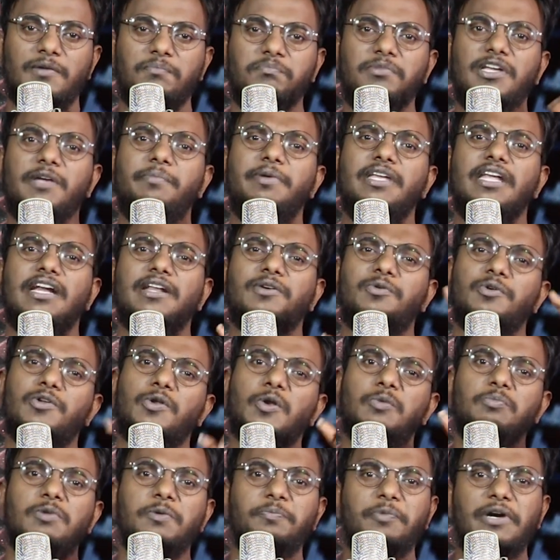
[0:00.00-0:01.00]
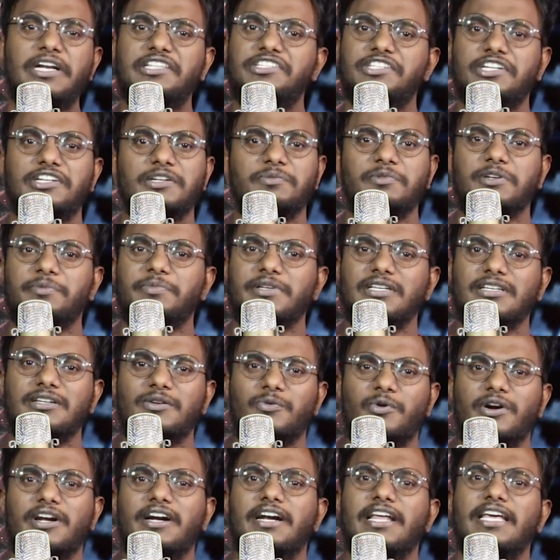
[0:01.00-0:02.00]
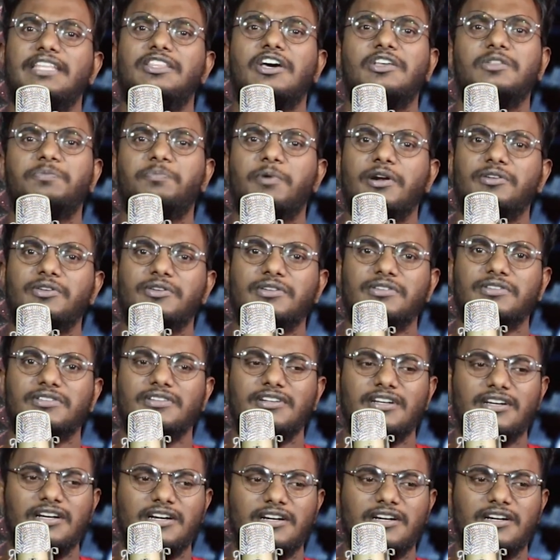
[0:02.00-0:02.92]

பேபி எனக்கு ஒன்று ரொம்ப பிடிச்சிருக்கு பேபி உனக்கு நான் ஏதாவது பண்ணணும்